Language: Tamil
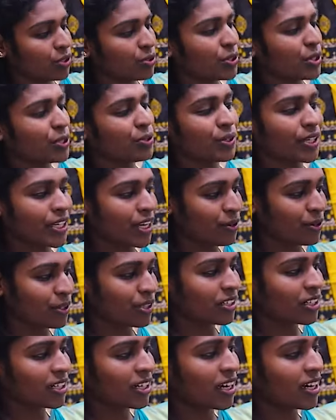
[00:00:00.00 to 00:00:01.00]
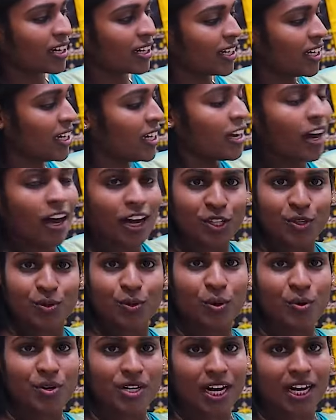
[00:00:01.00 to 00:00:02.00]
வந்து குட்டி குட்டியாக கொடுத்துருக்காங்க
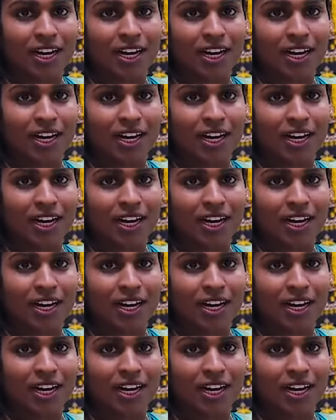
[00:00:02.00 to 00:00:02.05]
அதுவே ஒரு